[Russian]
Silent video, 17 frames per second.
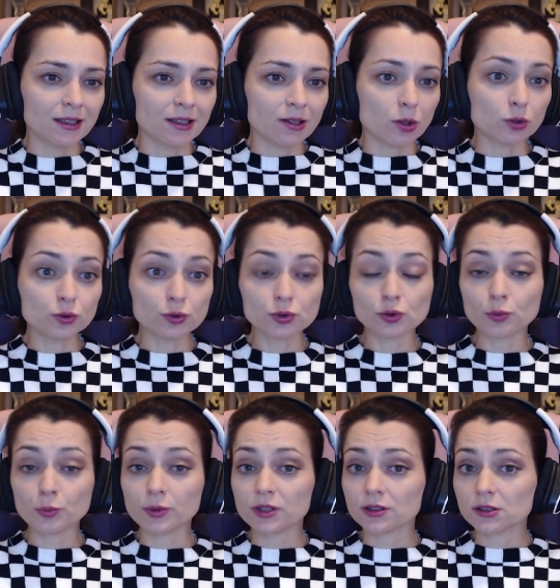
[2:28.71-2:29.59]
он
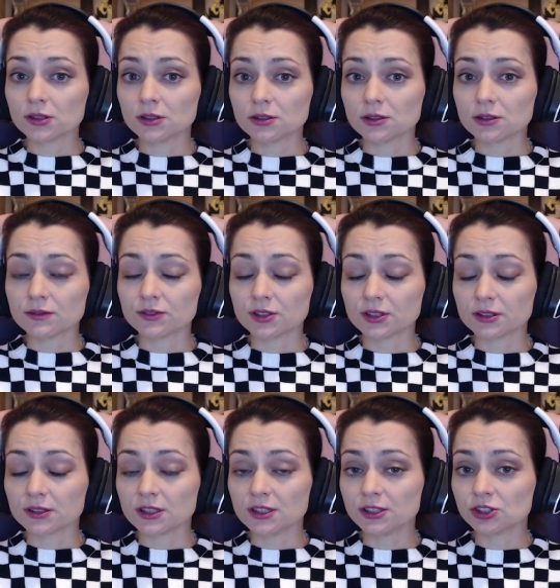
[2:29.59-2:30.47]
уступил
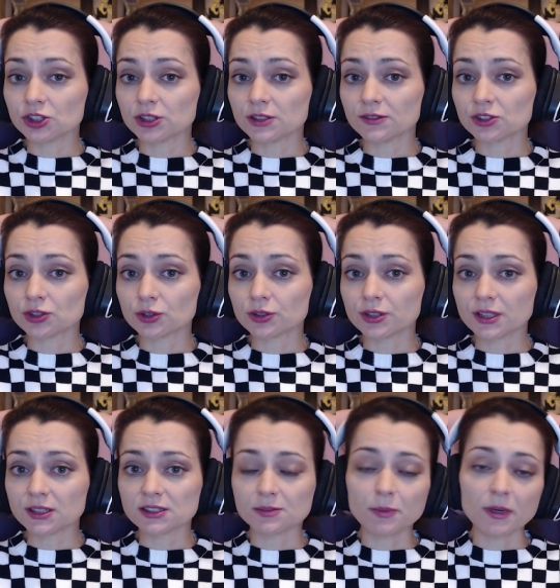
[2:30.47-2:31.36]
в
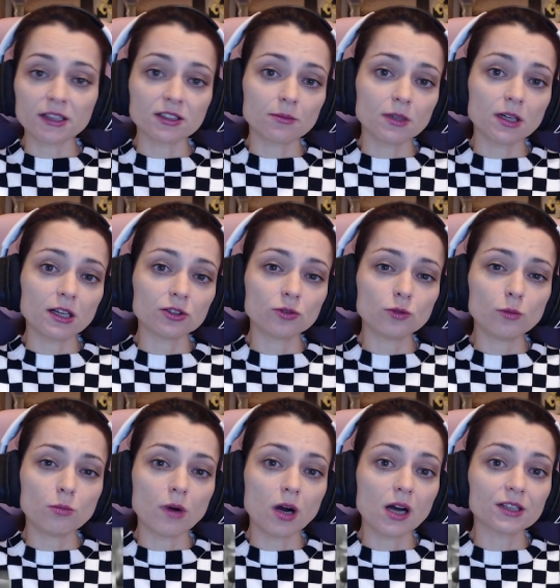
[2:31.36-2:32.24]
1935 году
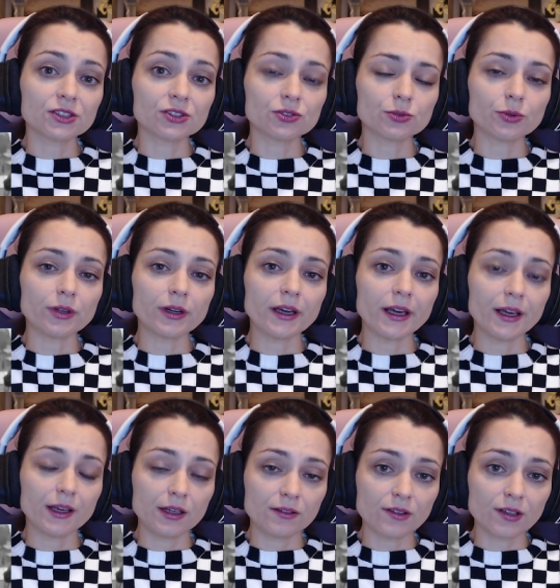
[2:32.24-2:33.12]
Максу
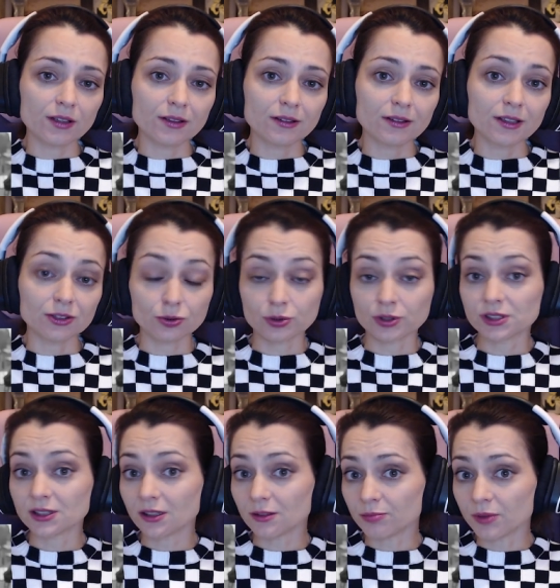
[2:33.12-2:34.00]
Эйви, который
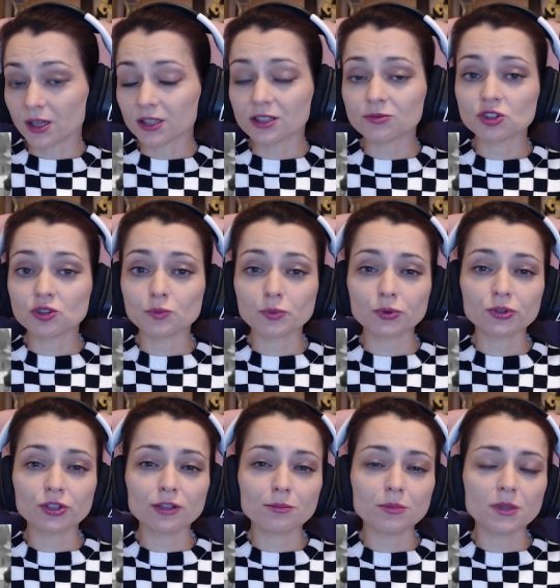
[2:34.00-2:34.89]
стал пятым
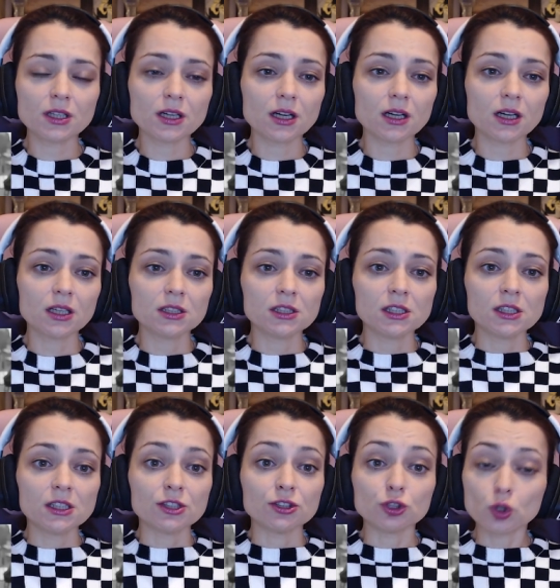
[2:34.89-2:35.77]
чемпионом мира,
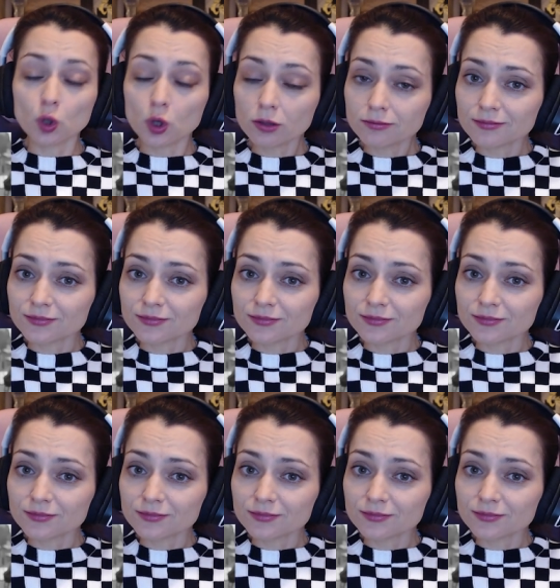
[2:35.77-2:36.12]
но в